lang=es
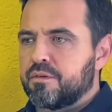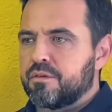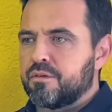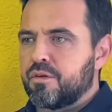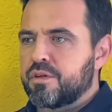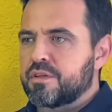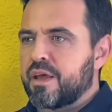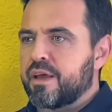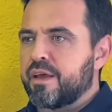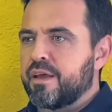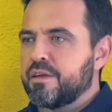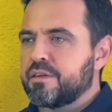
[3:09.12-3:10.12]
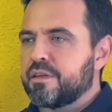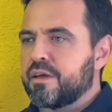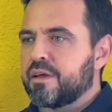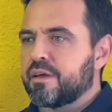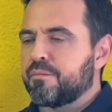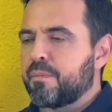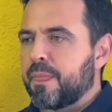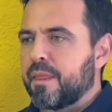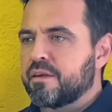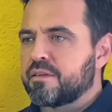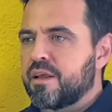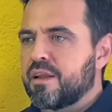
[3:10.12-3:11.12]
¿Dónde está
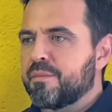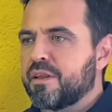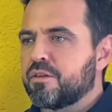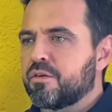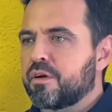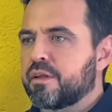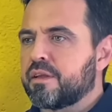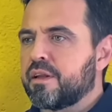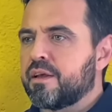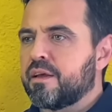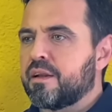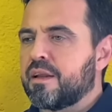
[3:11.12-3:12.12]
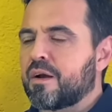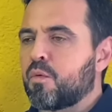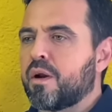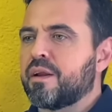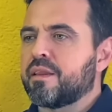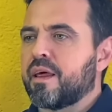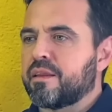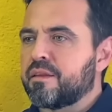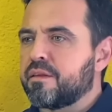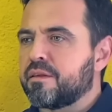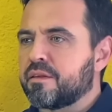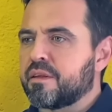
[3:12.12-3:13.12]
este elemento que tiene la cualidad
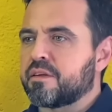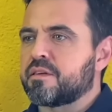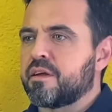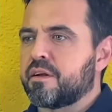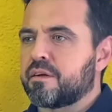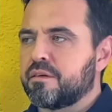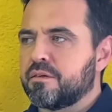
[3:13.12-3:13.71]
de ser